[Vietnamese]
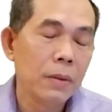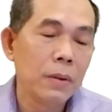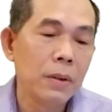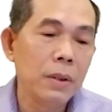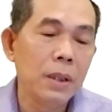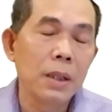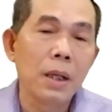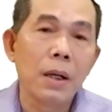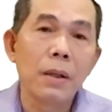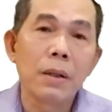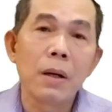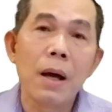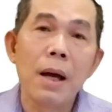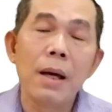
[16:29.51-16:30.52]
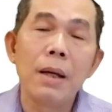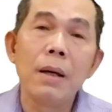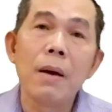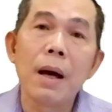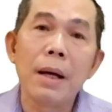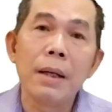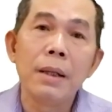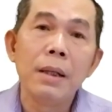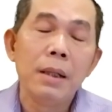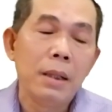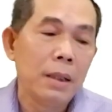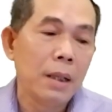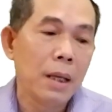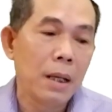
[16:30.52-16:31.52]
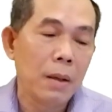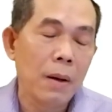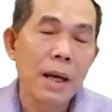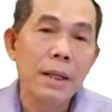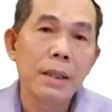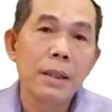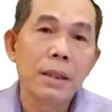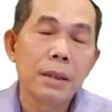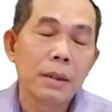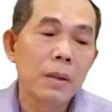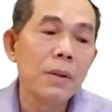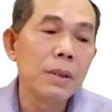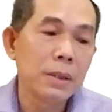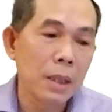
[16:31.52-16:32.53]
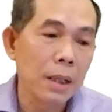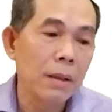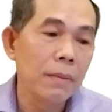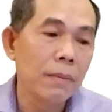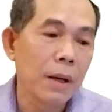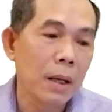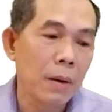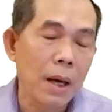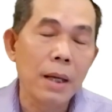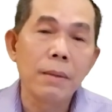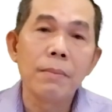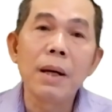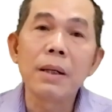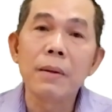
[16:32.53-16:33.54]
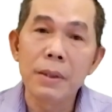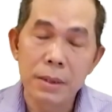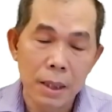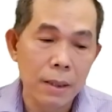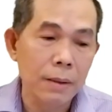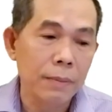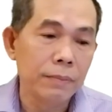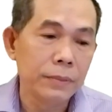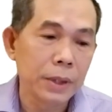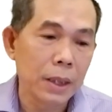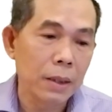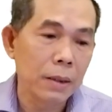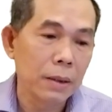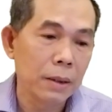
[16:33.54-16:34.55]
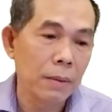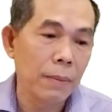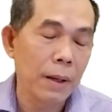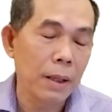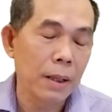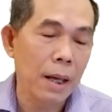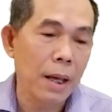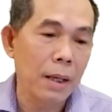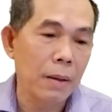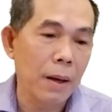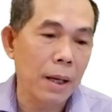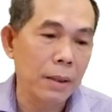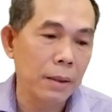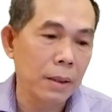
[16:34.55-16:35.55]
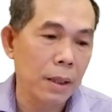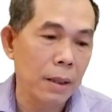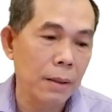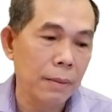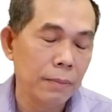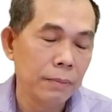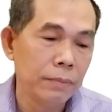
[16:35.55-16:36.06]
tuy nhiên đó có hai loại là loại đối xứng và loại bất đối xứng nha ta phân ra hai loại như thế